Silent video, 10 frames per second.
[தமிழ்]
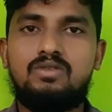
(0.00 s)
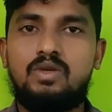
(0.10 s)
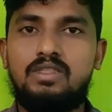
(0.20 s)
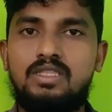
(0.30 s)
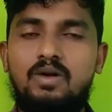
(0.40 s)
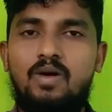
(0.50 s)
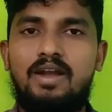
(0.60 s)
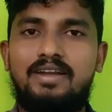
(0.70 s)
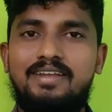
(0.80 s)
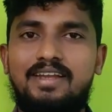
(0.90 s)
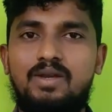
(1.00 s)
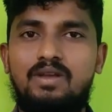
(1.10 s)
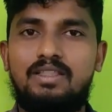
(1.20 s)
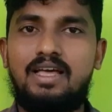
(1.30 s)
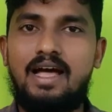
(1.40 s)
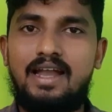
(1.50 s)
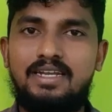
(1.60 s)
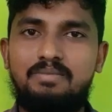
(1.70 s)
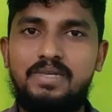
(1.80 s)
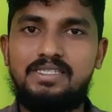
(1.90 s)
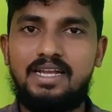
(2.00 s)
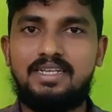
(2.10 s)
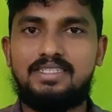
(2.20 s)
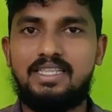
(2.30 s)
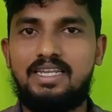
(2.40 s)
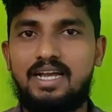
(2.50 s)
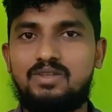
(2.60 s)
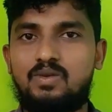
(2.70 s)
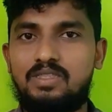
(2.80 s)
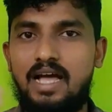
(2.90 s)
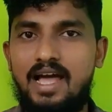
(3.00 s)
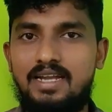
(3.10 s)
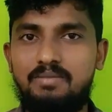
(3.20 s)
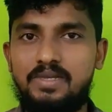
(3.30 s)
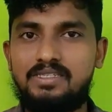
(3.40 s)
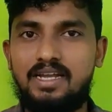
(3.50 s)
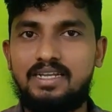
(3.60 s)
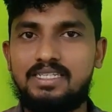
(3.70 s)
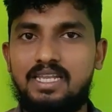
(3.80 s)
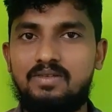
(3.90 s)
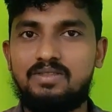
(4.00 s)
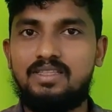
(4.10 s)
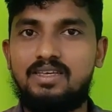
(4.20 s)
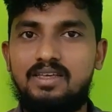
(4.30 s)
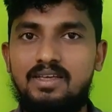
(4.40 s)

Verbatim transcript: ஸோ இந்த குவாரண்டைன் நடுவில் தான் ஆர்டி பிசிஆர் டெஸ்ட் எடுத்திருக்காங்க ஸோ இந்த ஆர்டி பிசிஆர் டெஸ்ட்டில் வந்து